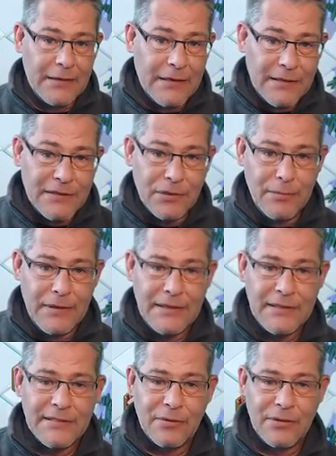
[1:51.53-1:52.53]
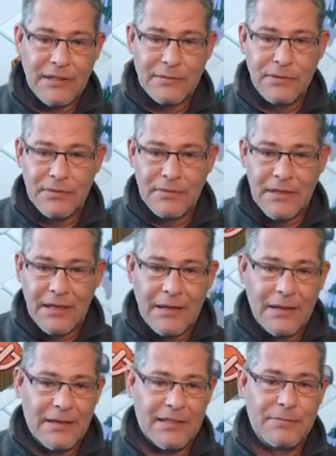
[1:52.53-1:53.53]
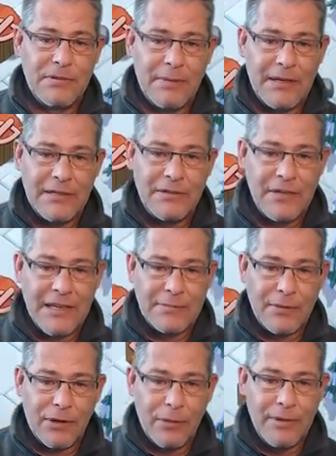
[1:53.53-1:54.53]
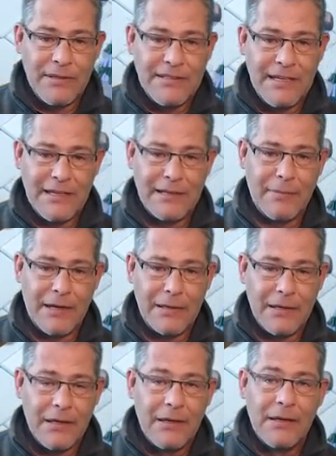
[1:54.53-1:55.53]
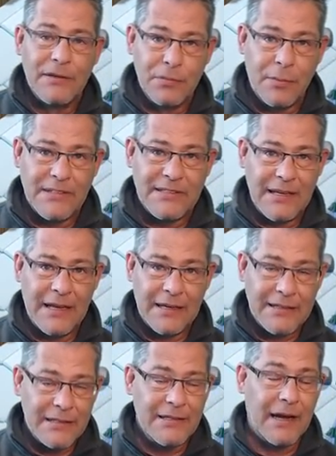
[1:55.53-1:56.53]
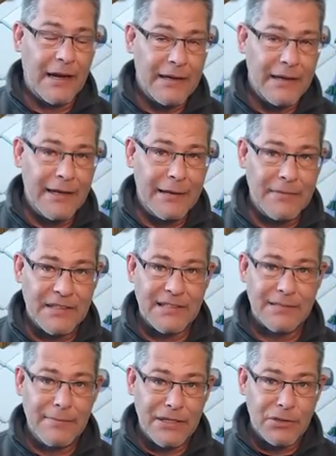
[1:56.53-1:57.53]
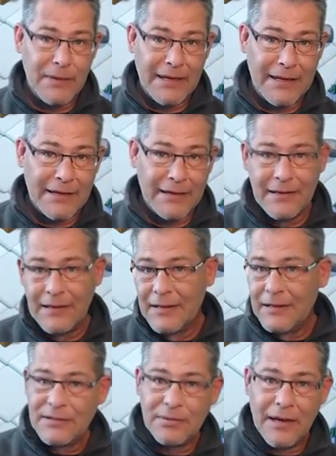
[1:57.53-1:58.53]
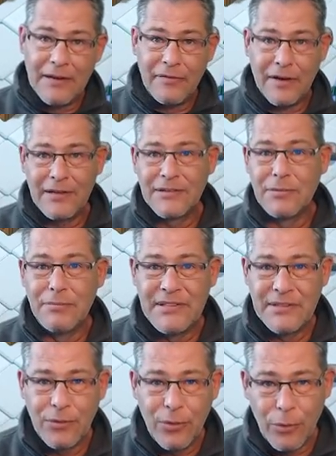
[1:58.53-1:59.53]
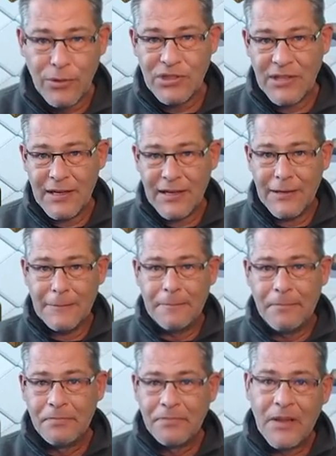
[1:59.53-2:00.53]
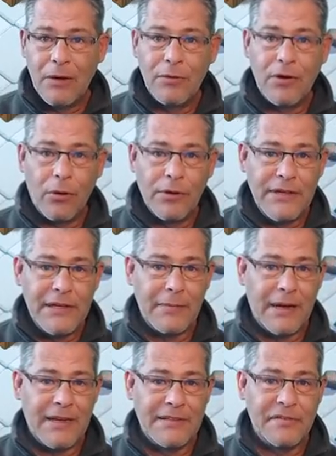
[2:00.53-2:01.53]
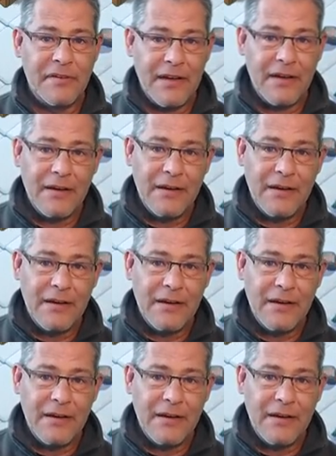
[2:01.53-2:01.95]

zumindest. Und das, müssen, das muss man natürlich erstmal kompensieren. Ich meine, Supercell hat ja angegeben, dass das Matchmaking zu Anfang so ein bisschen komisch sein kann und auch nicht immer ganz fair.